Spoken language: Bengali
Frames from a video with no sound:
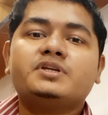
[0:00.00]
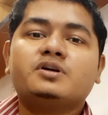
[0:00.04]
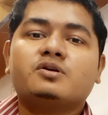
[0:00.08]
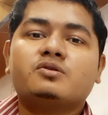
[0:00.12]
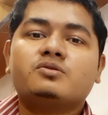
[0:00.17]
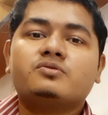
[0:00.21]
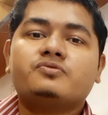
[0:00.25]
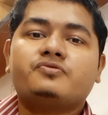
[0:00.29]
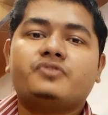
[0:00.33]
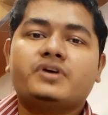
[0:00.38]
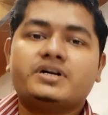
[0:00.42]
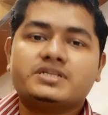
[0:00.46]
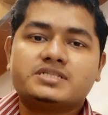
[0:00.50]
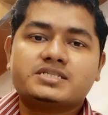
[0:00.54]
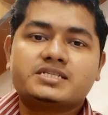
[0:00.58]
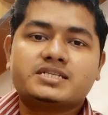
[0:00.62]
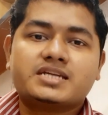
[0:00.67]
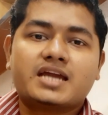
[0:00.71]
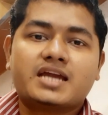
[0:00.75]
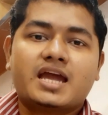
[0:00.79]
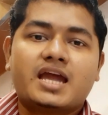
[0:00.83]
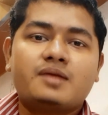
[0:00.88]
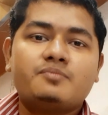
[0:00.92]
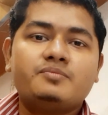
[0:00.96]
যখন ফার্স্ট
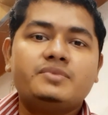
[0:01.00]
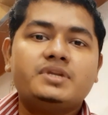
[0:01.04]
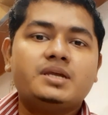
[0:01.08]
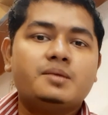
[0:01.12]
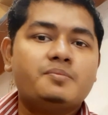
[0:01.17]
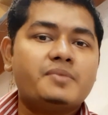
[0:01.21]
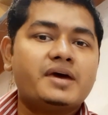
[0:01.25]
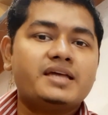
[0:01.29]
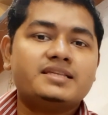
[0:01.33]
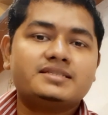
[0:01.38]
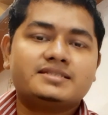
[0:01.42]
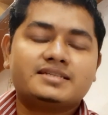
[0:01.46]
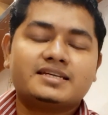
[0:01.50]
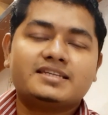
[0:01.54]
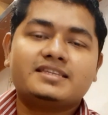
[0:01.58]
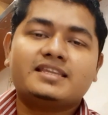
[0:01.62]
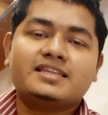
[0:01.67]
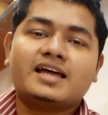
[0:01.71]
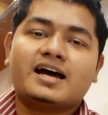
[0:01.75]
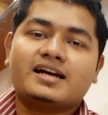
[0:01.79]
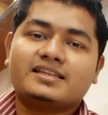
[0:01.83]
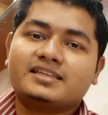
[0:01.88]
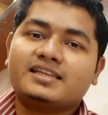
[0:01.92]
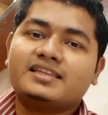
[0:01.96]
টাইম নিম্যান্সের
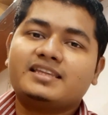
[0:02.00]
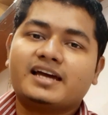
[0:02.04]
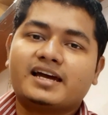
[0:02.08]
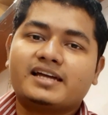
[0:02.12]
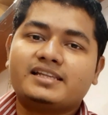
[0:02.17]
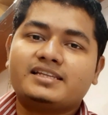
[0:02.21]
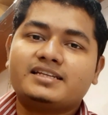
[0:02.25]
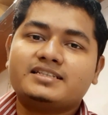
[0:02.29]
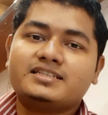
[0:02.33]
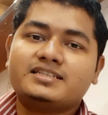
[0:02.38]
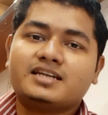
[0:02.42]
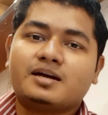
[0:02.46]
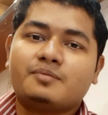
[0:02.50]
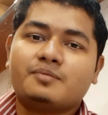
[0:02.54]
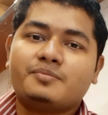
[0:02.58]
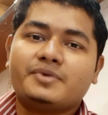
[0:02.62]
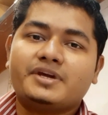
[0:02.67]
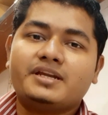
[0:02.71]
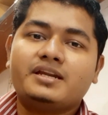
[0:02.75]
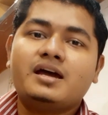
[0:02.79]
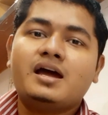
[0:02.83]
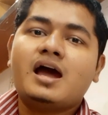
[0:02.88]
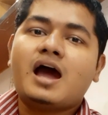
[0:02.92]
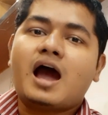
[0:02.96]
ডাক্তার দেখাতে
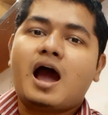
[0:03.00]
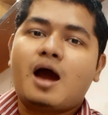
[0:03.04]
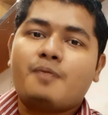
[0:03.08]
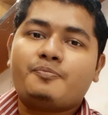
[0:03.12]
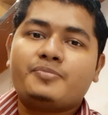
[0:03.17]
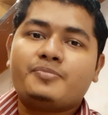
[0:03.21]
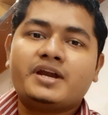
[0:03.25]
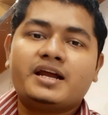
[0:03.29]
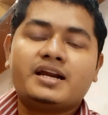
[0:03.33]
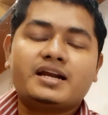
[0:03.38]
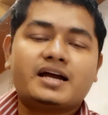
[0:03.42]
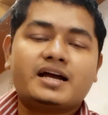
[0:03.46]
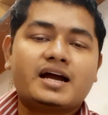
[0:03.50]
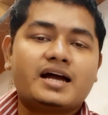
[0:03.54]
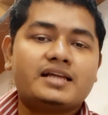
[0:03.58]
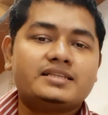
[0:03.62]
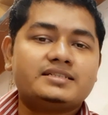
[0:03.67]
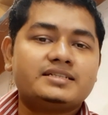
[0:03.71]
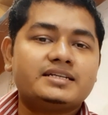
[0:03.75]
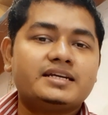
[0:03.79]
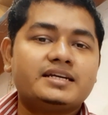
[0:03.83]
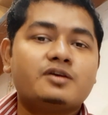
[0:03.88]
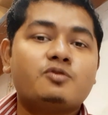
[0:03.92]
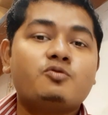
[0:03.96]
যাবেন আপনার
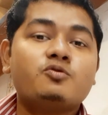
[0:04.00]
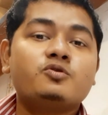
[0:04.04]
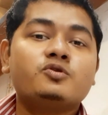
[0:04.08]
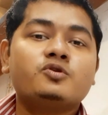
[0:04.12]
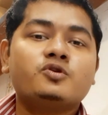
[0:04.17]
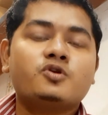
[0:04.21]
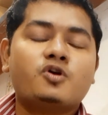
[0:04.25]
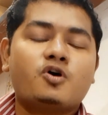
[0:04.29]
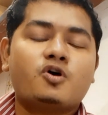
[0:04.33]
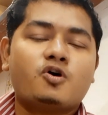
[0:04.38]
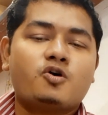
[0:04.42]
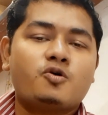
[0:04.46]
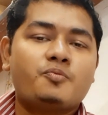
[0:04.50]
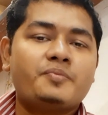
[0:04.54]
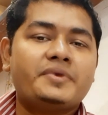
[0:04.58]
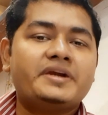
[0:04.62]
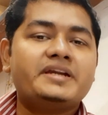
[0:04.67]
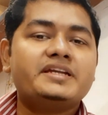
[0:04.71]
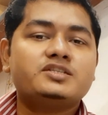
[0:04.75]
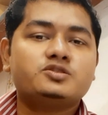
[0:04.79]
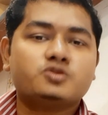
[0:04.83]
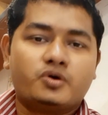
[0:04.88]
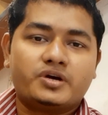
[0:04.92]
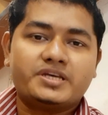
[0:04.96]
কাছে কোনো
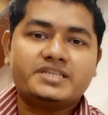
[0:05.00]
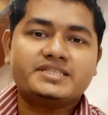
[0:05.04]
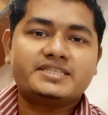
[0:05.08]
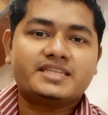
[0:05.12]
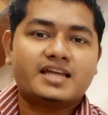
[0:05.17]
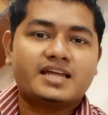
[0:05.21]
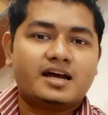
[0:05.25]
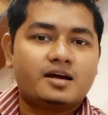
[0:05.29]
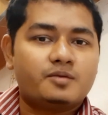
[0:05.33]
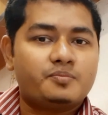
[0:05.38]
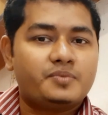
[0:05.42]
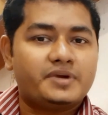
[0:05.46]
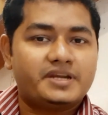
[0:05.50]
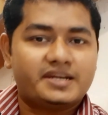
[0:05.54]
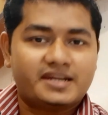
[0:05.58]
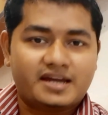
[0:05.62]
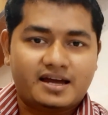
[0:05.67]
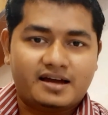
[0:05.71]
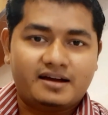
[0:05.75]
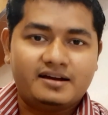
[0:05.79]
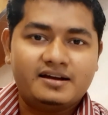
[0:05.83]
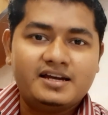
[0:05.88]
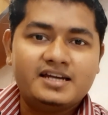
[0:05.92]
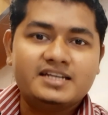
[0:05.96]
রকমেরই চয়েস থাকবে
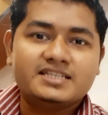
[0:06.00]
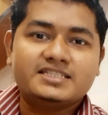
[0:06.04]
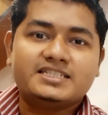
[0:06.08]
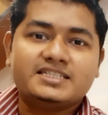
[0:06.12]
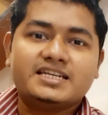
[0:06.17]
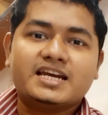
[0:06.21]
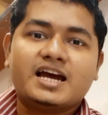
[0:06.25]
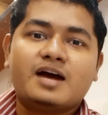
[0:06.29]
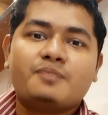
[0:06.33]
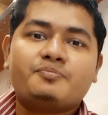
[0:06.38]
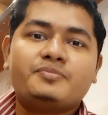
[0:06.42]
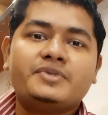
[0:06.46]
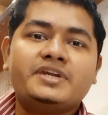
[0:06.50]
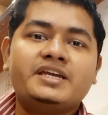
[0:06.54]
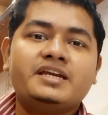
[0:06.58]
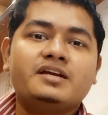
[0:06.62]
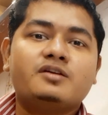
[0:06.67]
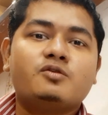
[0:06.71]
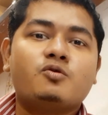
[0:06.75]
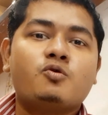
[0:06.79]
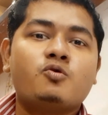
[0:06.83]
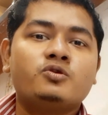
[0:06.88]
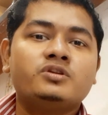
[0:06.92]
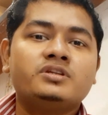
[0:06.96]
না যে আপনি
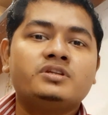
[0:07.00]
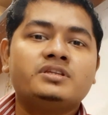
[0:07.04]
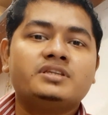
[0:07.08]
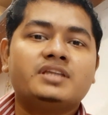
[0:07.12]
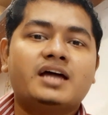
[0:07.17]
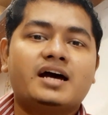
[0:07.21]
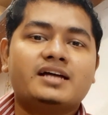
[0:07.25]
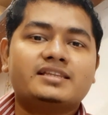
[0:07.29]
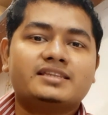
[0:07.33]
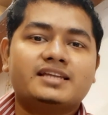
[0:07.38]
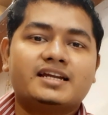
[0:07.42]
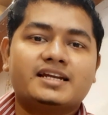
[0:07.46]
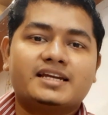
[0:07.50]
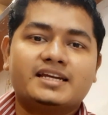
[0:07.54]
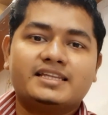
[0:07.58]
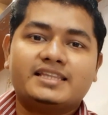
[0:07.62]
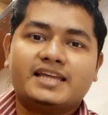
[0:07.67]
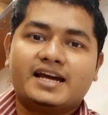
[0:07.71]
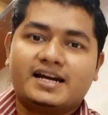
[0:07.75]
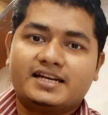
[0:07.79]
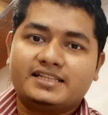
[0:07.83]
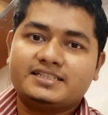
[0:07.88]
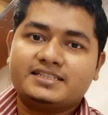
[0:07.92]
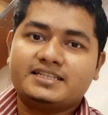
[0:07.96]
কোন ডাক্তারকে
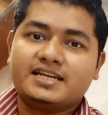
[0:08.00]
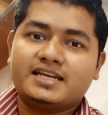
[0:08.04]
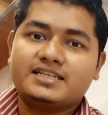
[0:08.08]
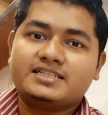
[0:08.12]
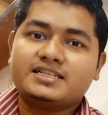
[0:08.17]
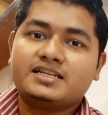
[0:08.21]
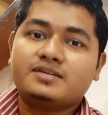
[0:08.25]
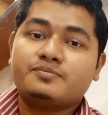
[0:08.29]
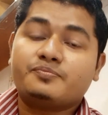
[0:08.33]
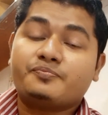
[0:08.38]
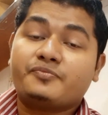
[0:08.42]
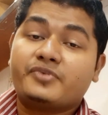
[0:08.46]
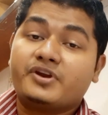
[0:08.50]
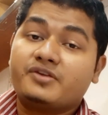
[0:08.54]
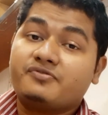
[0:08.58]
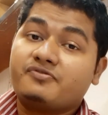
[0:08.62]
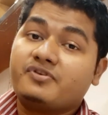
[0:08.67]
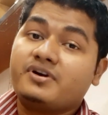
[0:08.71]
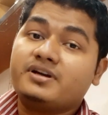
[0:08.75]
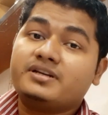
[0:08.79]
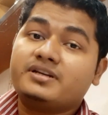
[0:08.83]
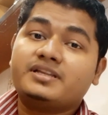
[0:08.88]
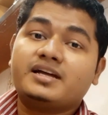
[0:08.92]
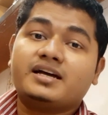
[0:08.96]
দেখাতে চাইছেন
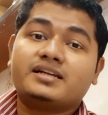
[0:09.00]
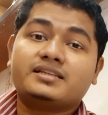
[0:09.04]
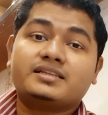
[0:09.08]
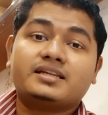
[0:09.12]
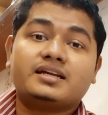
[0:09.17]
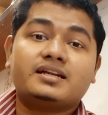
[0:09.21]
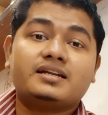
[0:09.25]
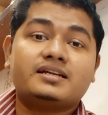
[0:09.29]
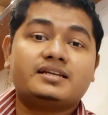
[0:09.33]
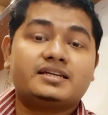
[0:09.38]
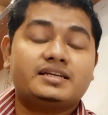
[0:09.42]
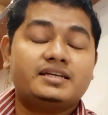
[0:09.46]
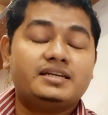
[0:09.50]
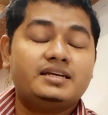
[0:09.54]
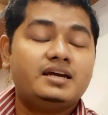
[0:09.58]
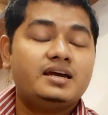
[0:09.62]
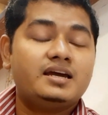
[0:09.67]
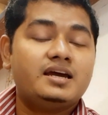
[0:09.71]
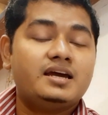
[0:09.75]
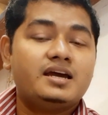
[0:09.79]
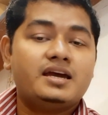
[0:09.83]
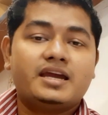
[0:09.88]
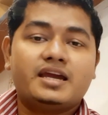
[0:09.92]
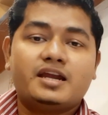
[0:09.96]
প্রেফার্ড ডাক্তার কি
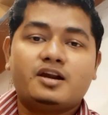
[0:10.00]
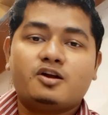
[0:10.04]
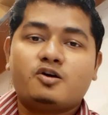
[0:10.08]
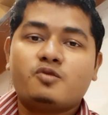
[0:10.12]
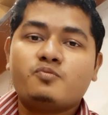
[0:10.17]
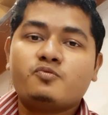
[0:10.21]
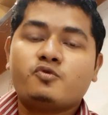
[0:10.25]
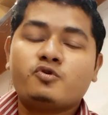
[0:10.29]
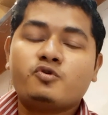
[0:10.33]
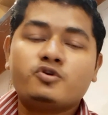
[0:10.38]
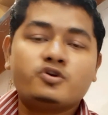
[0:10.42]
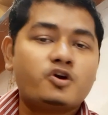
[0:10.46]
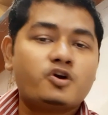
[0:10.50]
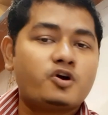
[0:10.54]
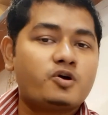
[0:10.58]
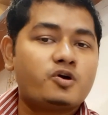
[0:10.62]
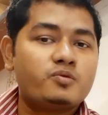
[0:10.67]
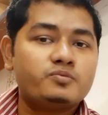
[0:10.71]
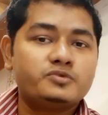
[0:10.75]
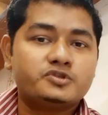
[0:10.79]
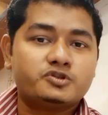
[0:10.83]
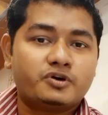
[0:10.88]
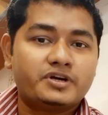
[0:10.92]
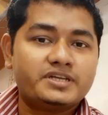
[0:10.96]
এরকম কোনো রকম
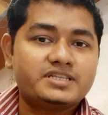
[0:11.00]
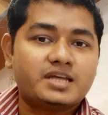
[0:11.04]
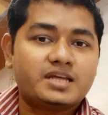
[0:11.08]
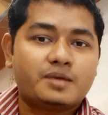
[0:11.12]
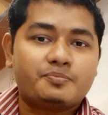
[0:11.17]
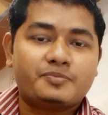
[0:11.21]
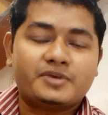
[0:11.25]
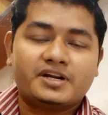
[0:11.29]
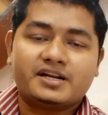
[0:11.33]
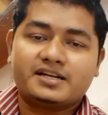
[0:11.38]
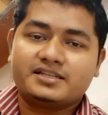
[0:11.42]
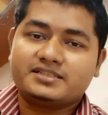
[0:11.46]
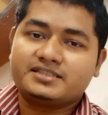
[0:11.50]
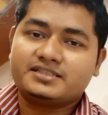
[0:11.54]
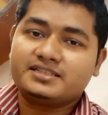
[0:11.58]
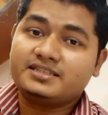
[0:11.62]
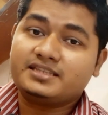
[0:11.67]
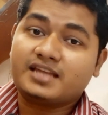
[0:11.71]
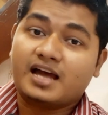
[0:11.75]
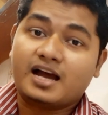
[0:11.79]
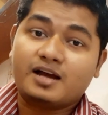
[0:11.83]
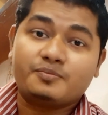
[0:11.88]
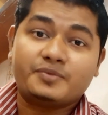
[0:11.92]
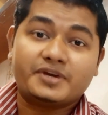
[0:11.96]
চয়েস আপনার কাছে
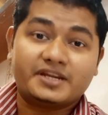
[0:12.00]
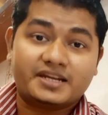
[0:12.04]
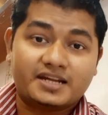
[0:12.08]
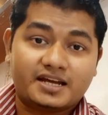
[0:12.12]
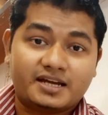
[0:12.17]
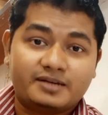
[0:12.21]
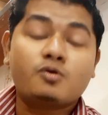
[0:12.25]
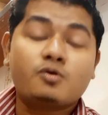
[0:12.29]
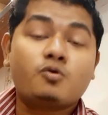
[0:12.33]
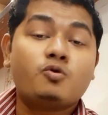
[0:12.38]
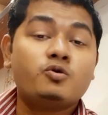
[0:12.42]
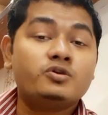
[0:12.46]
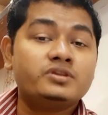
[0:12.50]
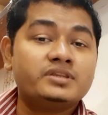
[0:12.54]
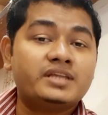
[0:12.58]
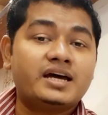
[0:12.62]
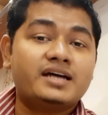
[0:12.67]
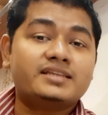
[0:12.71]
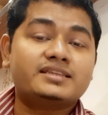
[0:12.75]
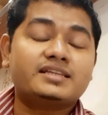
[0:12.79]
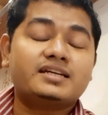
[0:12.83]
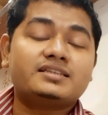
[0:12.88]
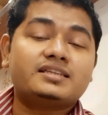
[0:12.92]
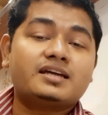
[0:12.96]
থাকবে না কোন
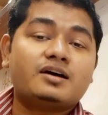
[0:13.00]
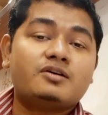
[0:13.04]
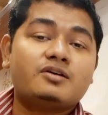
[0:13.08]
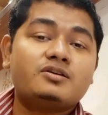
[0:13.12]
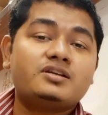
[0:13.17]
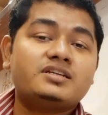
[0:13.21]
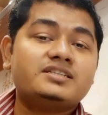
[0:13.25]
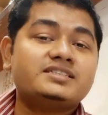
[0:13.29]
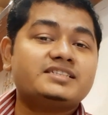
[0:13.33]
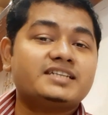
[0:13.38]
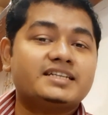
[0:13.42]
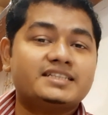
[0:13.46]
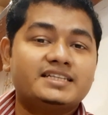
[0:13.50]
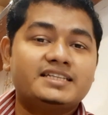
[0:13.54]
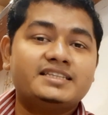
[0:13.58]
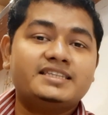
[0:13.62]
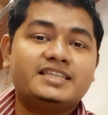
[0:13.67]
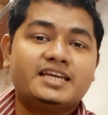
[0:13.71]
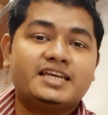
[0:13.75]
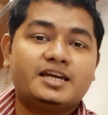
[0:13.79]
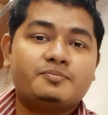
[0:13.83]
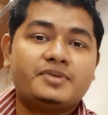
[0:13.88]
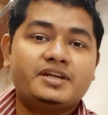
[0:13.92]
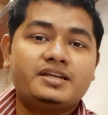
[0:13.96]
ডাক্তার তাহলে সেদিন
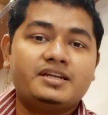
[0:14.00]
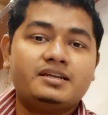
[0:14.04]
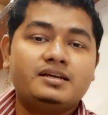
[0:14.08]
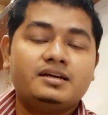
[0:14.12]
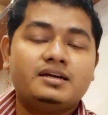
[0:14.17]
দেখবেন